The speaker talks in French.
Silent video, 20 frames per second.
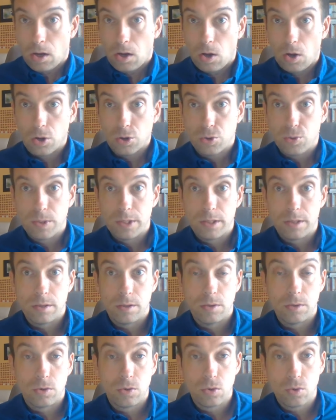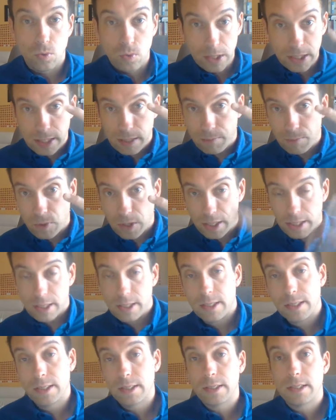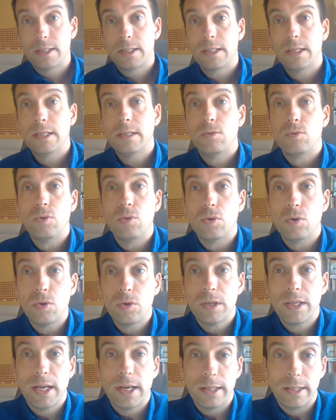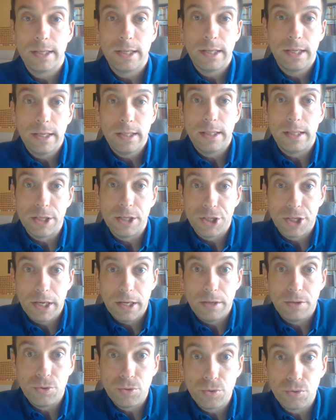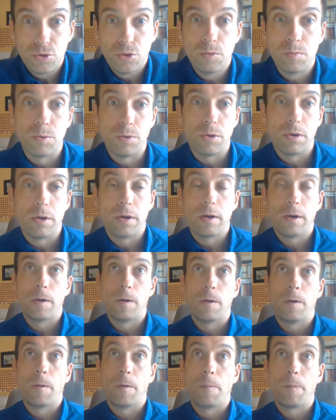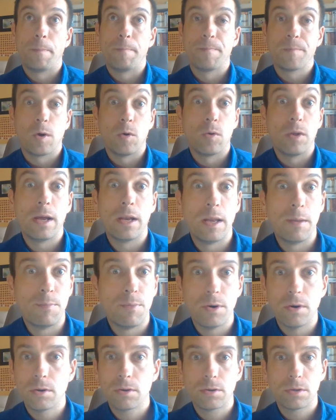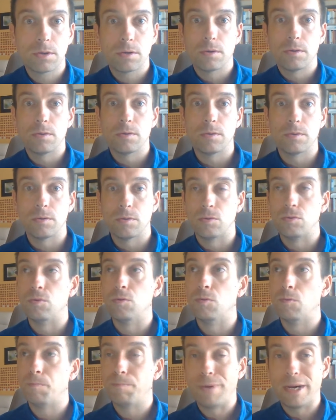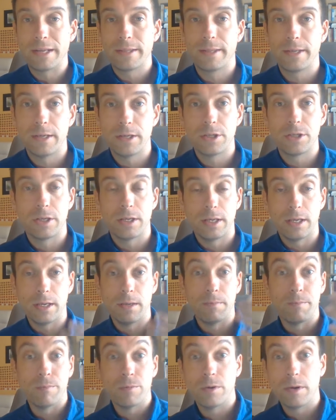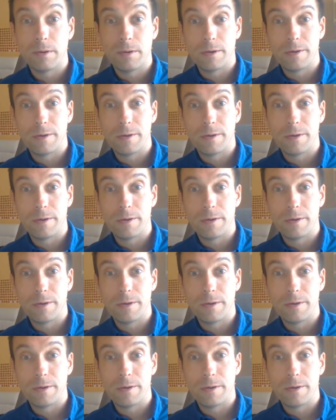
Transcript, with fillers: Ensuite, troisième moyen, c'est de regarder des chaînes YouTube. on est à une époque de partage et moi